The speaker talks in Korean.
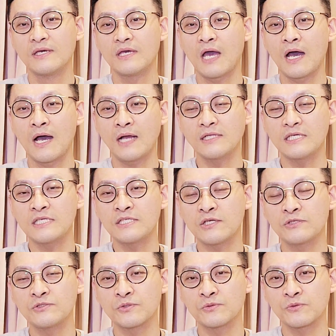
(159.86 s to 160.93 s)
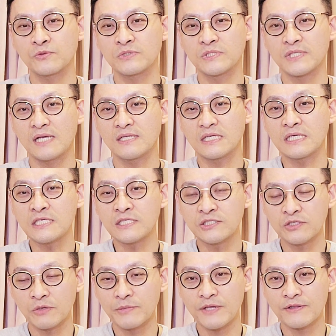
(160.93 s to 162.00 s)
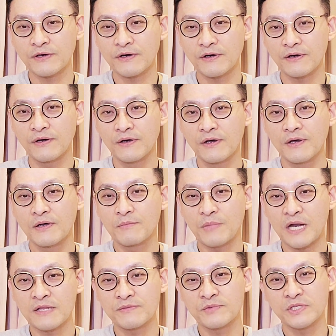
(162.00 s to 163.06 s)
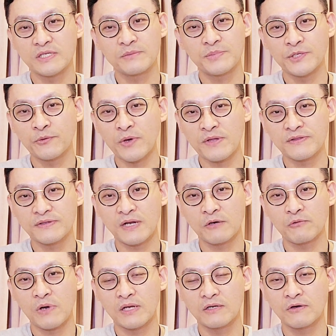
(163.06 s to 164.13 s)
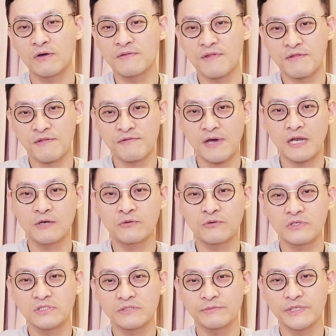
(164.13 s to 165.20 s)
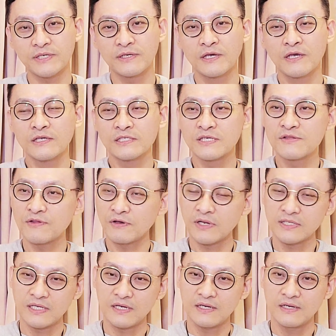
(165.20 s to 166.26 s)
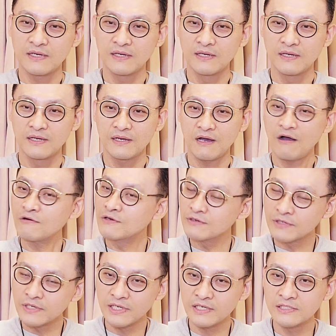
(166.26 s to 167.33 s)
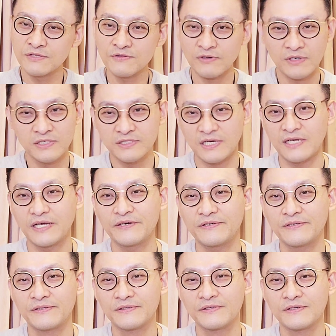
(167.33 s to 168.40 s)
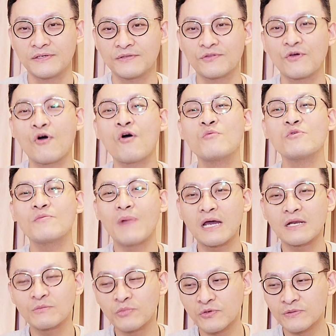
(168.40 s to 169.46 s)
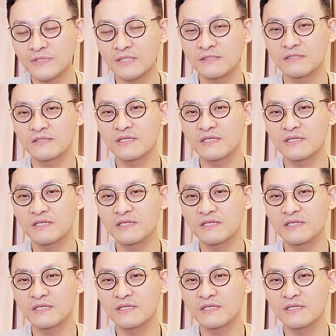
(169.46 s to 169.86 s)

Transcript: 한 이 년 정도 지난 이 시점에서 말씀드린 피오에스라고 하는 컨센서스 알고리즘이 신선하냐? 어, 그렇게 신선하지 않아요. 너무 많은 프로젝트들이